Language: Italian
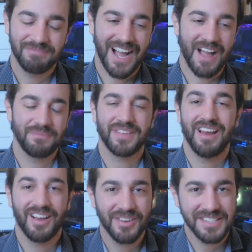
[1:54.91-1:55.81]
Ma
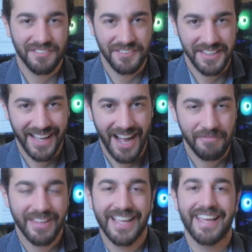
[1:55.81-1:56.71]
la cosa
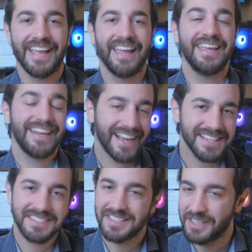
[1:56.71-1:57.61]
figa è che i
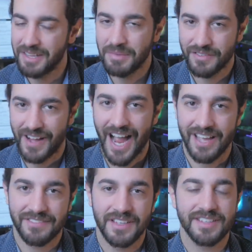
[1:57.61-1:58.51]
ragazzi di Gimme
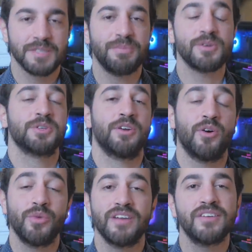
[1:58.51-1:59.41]
5 sposano
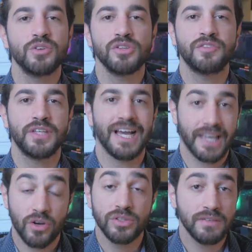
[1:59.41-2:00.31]
una filosofia
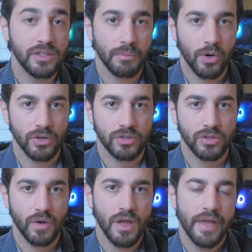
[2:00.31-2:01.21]
che condivido
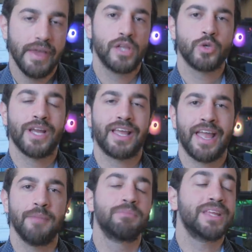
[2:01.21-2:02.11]
molto, e cioè
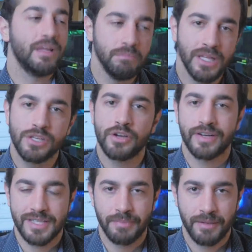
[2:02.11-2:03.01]
che il miglior
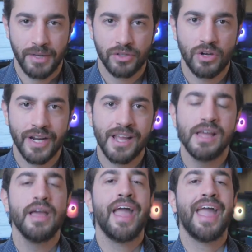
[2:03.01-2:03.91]
risparmiatore
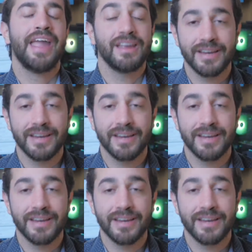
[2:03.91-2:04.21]
e il